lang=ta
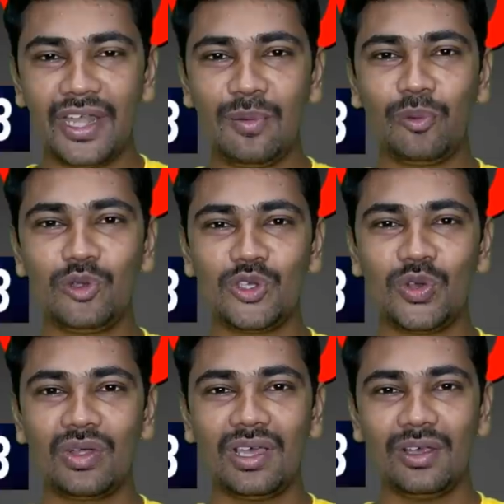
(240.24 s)
என்ன
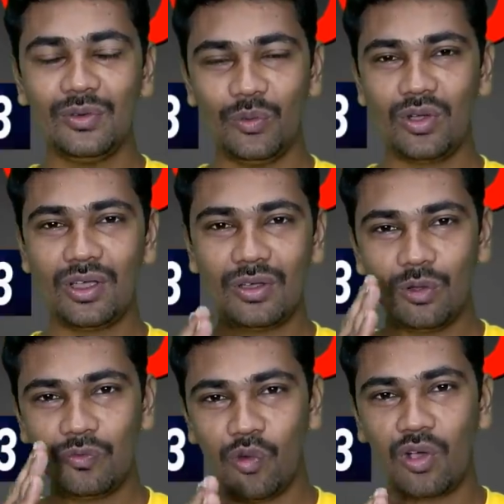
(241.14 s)
புரிஞ்சுக்கணும்னா
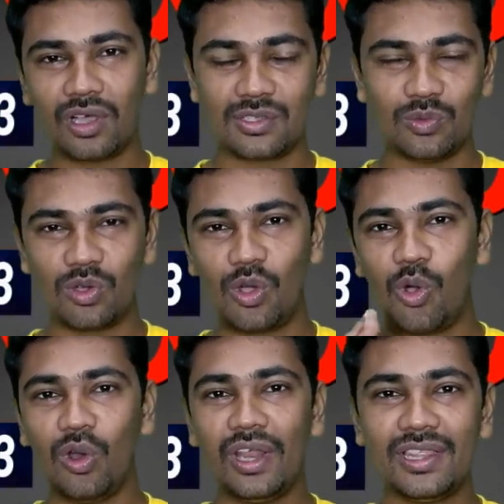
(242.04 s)
உங்க ஃபோக்கஸ் உங்க
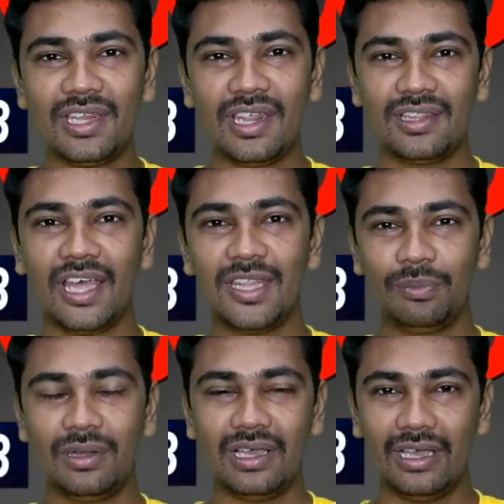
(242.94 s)
கோல் எதுல இருக்குது அது
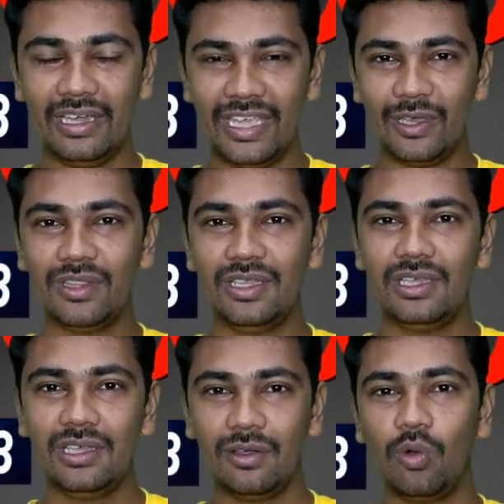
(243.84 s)
பண்ணுங்க நீங்க
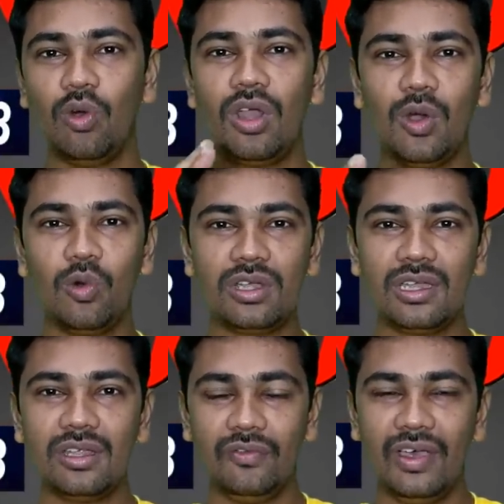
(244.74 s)
வந்து கோலை
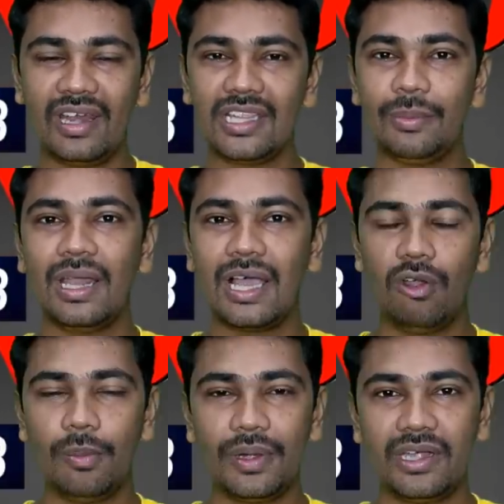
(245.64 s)
விட்டுட்டு வேற எது மேல
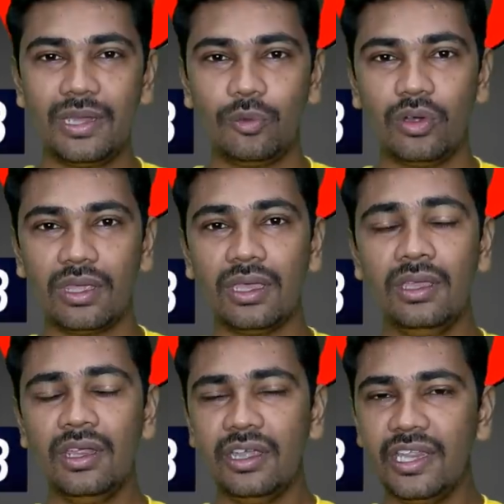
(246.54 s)
கவலைப்பட்டுக்கிட்டே போறீங்க
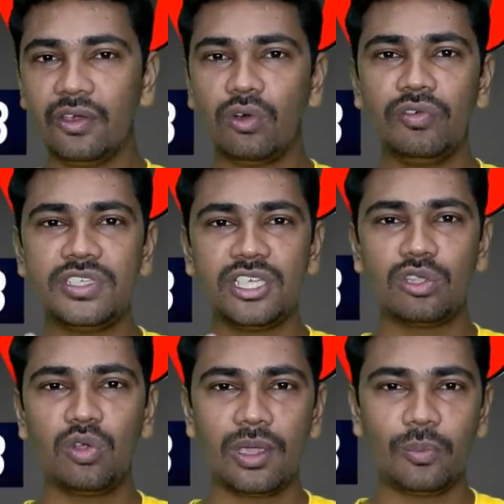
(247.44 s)
நீங்க ஒரு
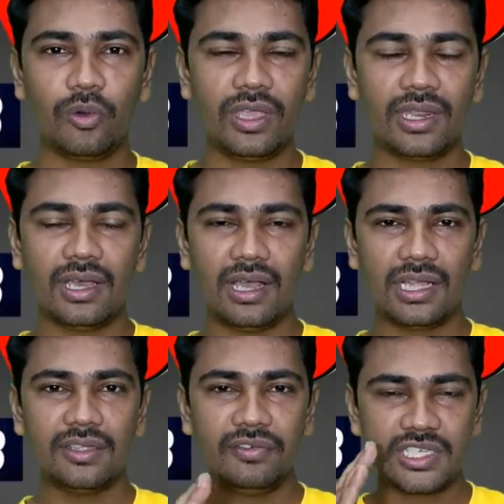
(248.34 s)
விஷயத்தை நோக்கி போனீங்கன்னா
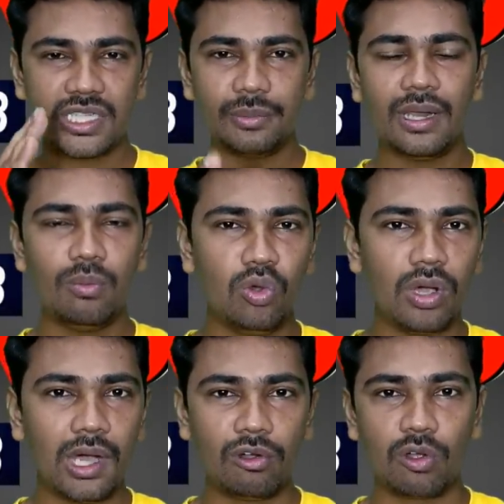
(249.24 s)
அந்த விஷயத்து மேல
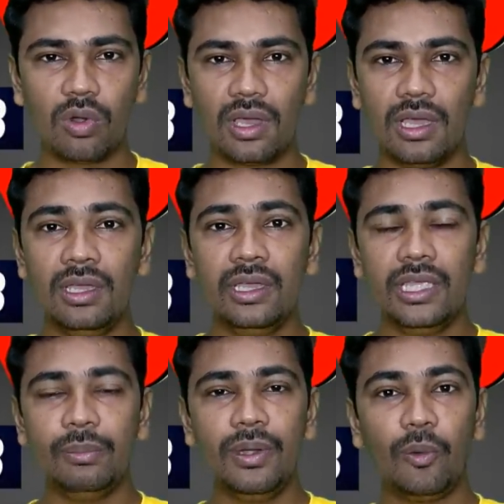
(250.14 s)
முழு கவனம் கொடுங்க
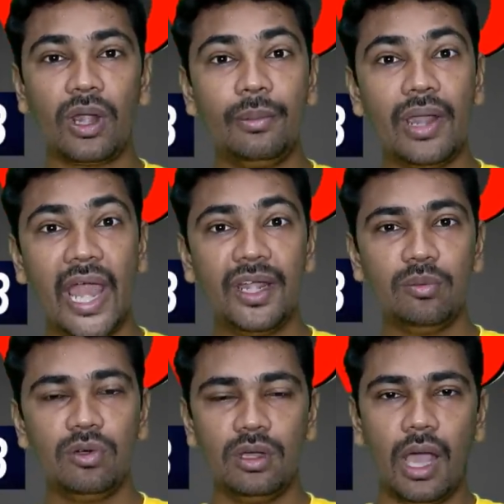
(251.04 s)
இப்படி போனா இப்படி
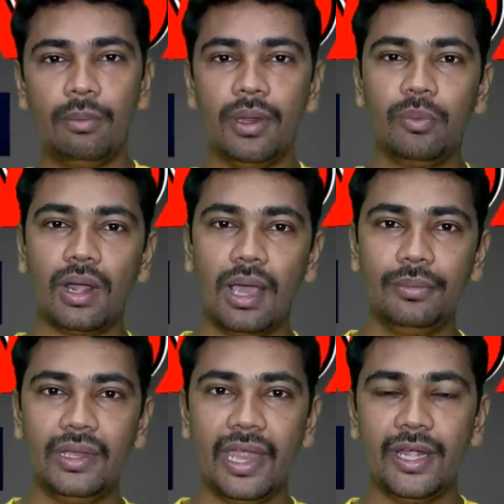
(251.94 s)
ஆயிடுமோ அப்படி போனா
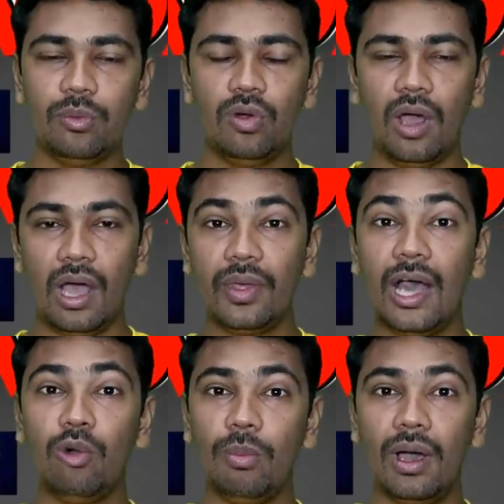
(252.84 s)
அப்படி ஆயிடுமோ அது
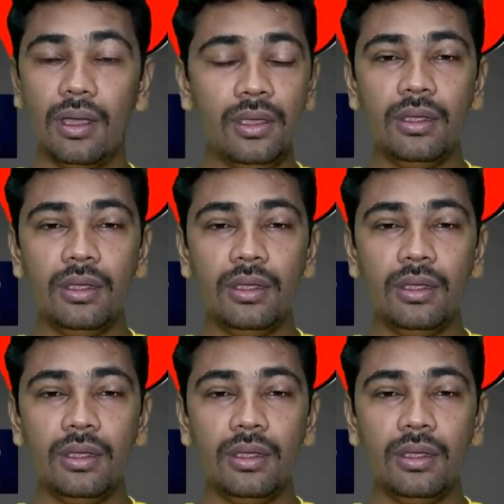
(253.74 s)
ஆகுமா